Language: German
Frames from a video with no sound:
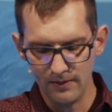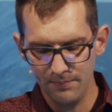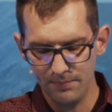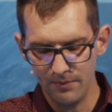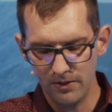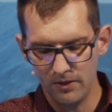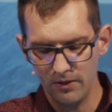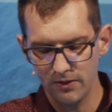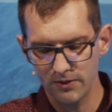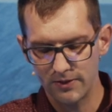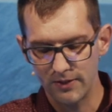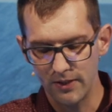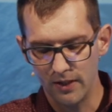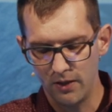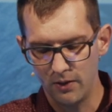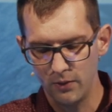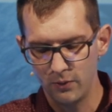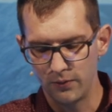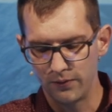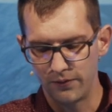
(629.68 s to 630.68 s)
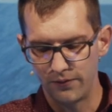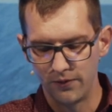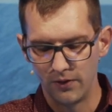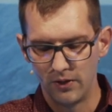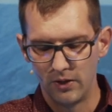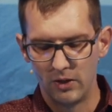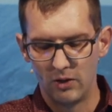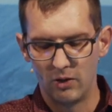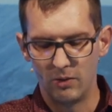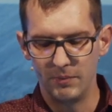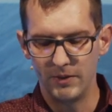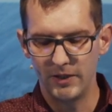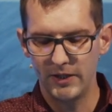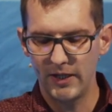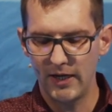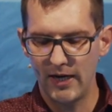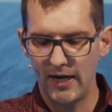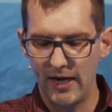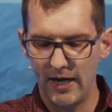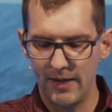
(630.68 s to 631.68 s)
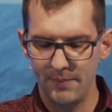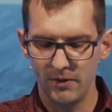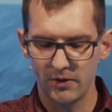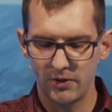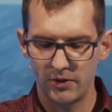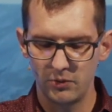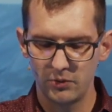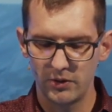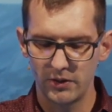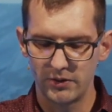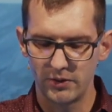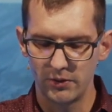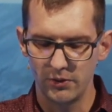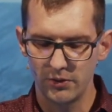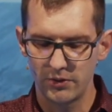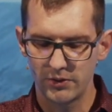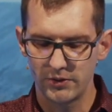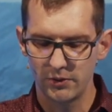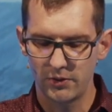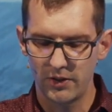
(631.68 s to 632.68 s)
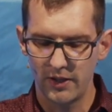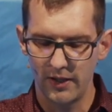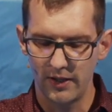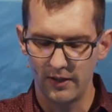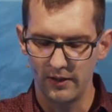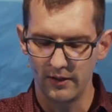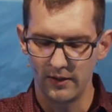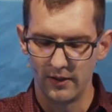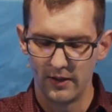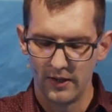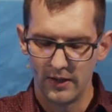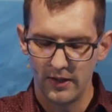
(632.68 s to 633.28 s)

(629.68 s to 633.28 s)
brach sie auf, um in ihre Heimat Juda zurückzukehren.